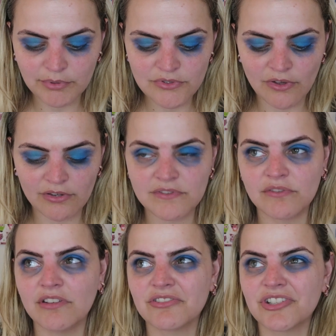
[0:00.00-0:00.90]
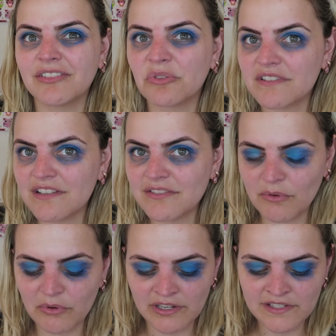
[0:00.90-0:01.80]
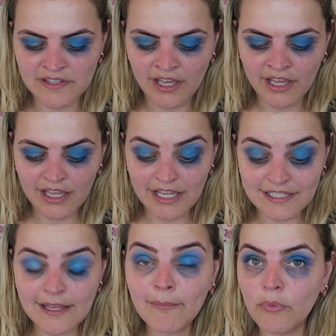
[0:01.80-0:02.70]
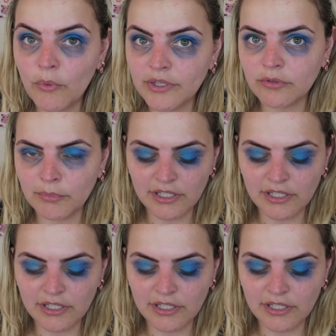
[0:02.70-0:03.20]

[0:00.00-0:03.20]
pros olhos. Eu tenho acho que todas as cores. Esse é muito